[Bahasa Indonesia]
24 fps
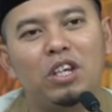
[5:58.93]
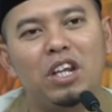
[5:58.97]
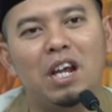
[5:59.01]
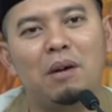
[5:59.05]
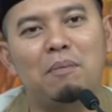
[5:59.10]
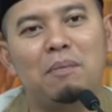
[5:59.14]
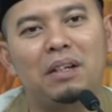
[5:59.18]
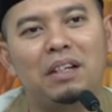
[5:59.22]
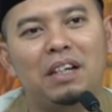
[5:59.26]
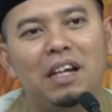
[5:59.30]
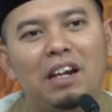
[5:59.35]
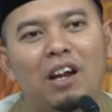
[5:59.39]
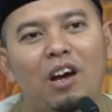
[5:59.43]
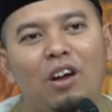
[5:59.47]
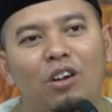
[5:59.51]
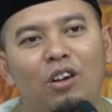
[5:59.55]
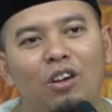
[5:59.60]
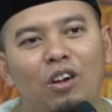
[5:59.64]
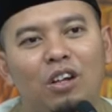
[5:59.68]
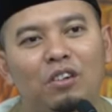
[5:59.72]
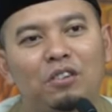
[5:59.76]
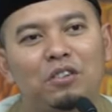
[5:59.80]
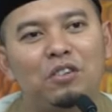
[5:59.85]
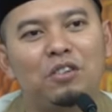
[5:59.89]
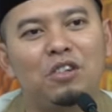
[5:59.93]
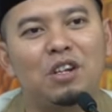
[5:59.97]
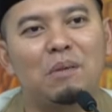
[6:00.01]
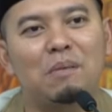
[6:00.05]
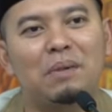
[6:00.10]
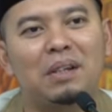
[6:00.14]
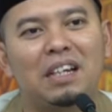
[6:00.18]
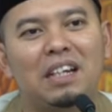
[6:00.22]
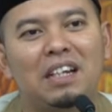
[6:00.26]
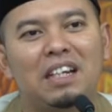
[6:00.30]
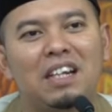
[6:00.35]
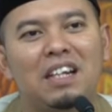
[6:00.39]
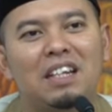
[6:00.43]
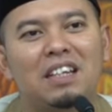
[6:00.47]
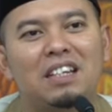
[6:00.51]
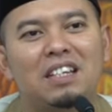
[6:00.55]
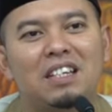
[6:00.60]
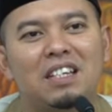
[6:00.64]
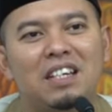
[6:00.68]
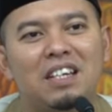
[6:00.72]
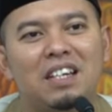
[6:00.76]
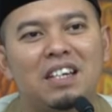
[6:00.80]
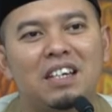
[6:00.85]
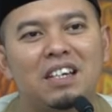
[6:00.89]
menyelamatkan Allah, untuk menyelamatkan
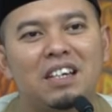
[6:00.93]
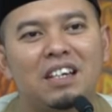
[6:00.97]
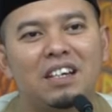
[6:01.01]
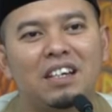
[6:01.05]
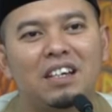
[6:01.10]
kita sih?